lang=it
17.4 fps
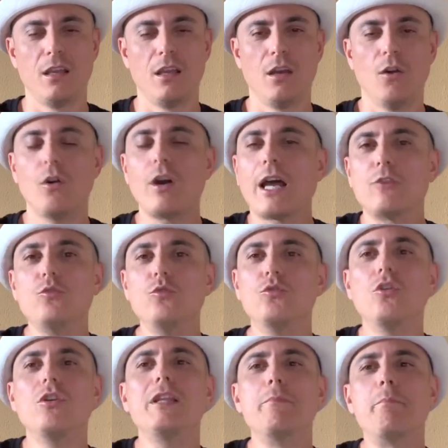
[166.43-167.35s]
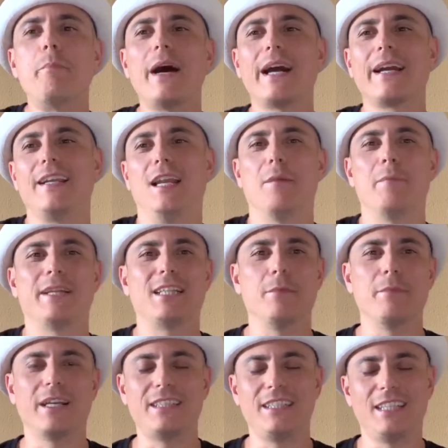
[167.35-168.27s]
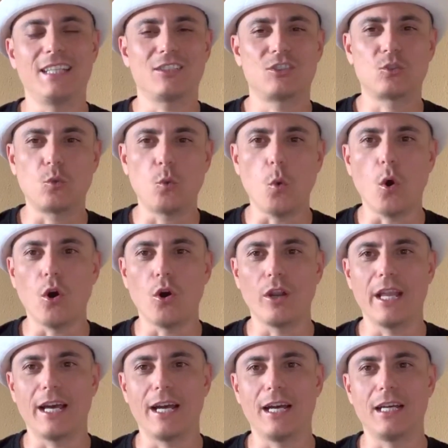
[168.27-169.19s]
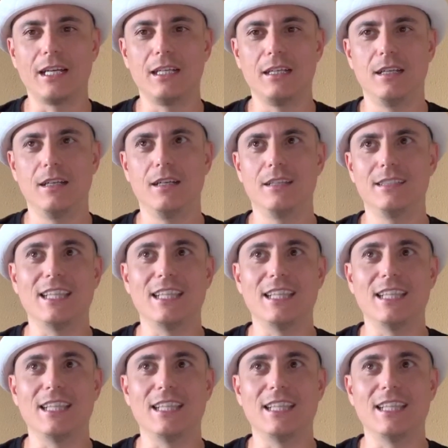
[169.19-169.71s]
Ora tu non impari la matematica a scuola eh,